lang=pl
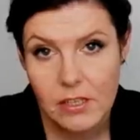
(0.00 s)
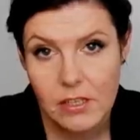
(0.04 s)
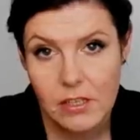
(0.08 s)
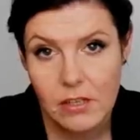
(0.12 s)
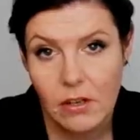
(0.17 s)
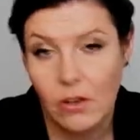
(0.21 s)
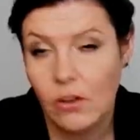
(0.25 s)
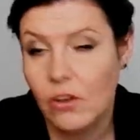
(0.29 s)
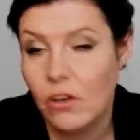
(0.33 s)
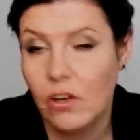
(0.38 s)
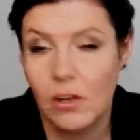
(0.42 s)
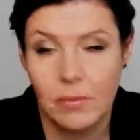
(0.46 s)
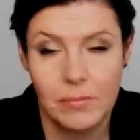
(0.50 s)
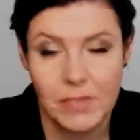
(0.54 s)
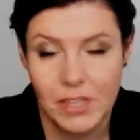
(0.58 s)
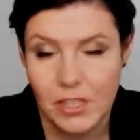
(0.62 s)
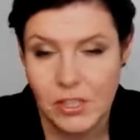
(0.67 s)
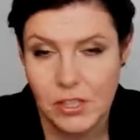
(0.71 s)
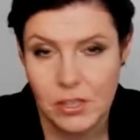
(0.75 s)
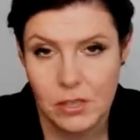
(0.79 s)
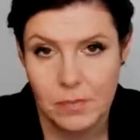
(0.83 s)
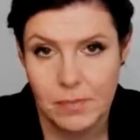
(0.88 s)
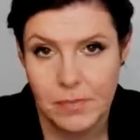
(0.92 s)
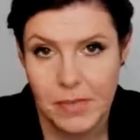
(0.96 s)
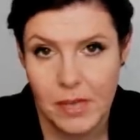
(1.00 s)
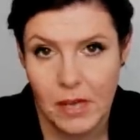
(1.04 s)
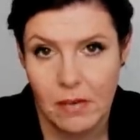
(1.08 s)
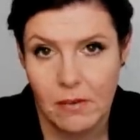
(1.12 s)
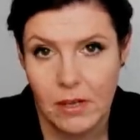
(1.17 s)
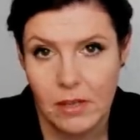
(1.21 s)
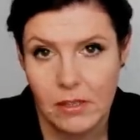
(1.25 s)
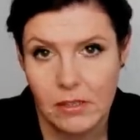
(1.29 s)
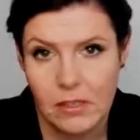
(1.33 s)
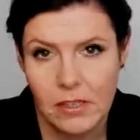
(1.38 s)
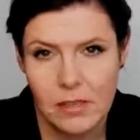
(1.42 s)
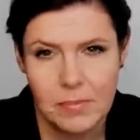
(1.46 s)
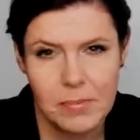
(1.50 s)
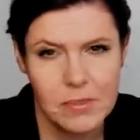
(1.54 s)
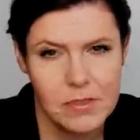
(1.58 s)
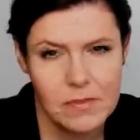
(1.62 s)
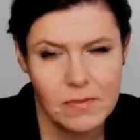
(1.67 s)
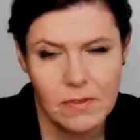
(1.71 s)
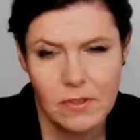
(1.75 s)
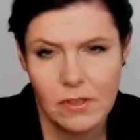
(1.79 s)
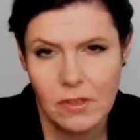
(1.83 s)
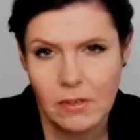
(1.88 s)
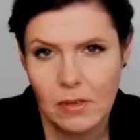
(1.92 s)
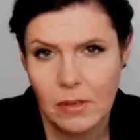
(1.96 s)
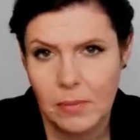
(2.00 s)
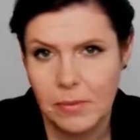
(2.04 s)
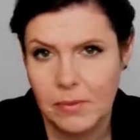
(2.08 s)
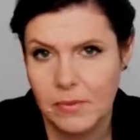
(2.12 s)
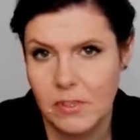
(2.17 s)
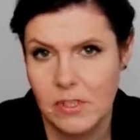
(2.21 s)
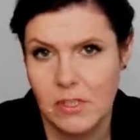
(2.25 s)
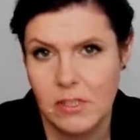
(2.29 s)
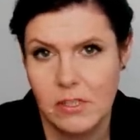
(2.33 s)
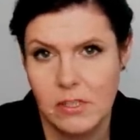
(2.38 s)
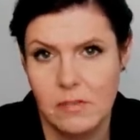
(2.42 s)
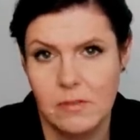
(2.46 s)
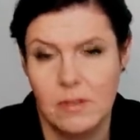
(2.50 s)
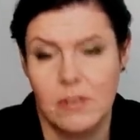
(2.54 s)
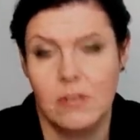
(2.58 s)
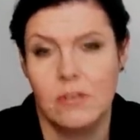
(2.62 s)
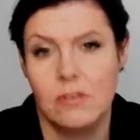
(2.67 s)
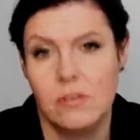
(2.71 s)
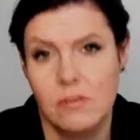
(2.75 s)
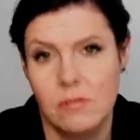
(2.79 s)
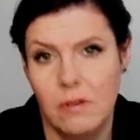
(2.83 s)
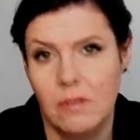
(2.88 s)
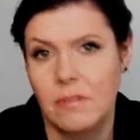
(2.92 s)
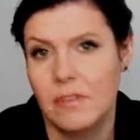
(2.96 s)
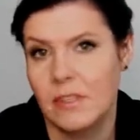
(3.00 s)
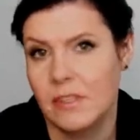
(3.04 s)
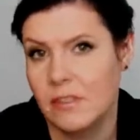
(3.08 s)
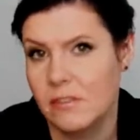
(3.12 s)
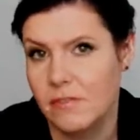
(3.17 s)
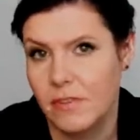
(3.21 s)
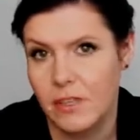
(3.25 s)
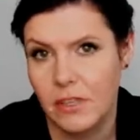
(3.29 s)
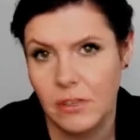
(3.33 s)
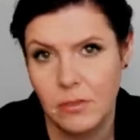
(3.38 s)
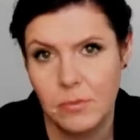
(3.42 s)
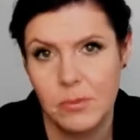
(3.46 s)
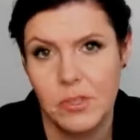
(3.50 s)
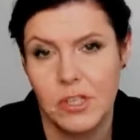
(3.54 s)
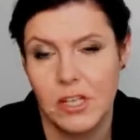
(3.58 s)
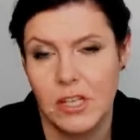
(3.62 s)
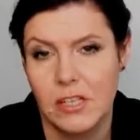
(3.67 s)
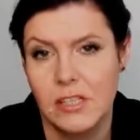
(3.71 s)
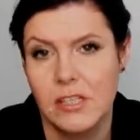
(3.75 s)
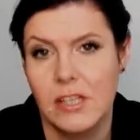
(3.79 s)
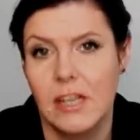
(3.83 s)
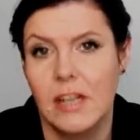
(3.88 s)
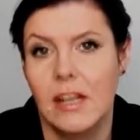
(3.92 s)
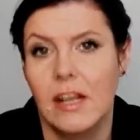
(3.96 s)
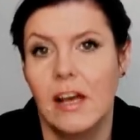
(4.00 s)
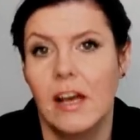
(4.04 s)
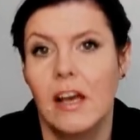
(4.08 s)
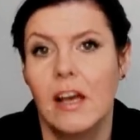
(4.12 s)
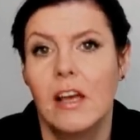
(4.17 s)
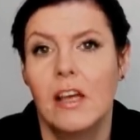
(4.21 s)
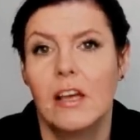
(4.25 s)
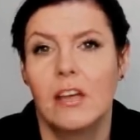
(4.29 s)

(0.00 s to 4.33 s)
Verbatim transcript: ogromnie cierpiała. Nie pozwoliła powiedzieć złego słowa na swojego przyjaciela,